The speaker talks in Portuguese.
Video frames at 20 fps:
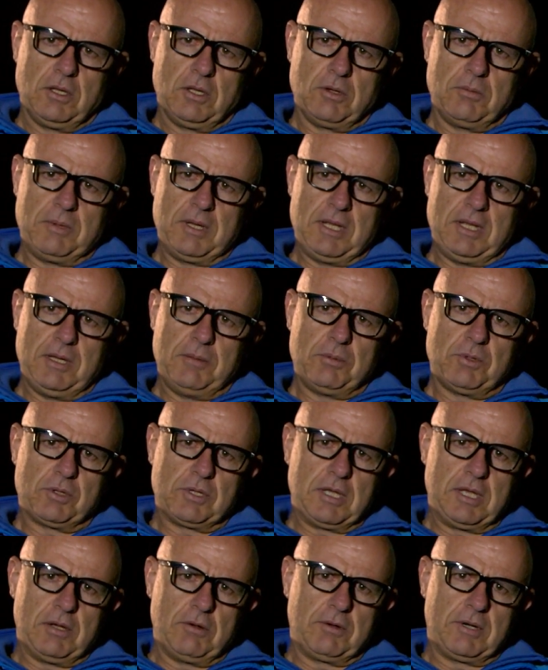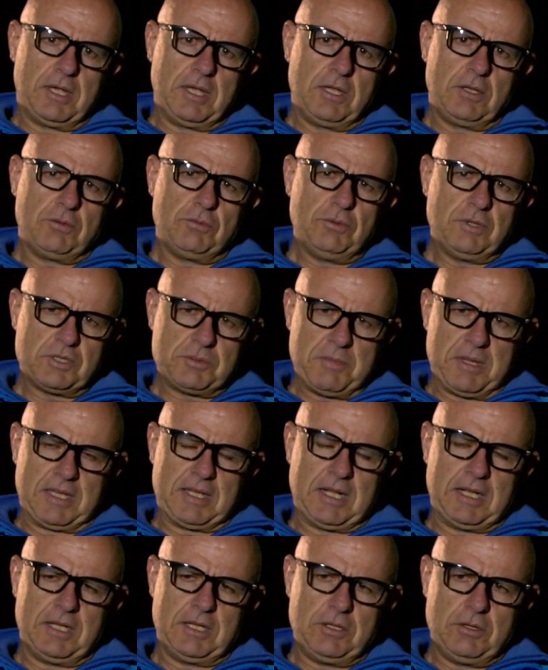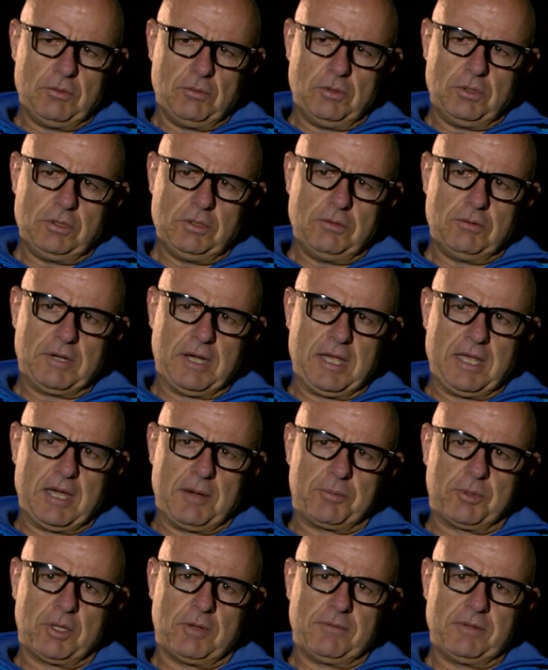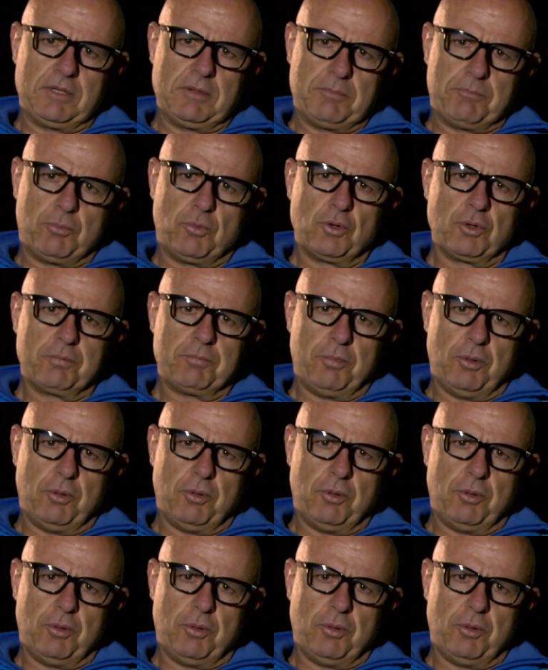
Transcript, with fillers: Eu me lembro que eu ganhei duas medalhas de ouro, eu ganhei a prova de, por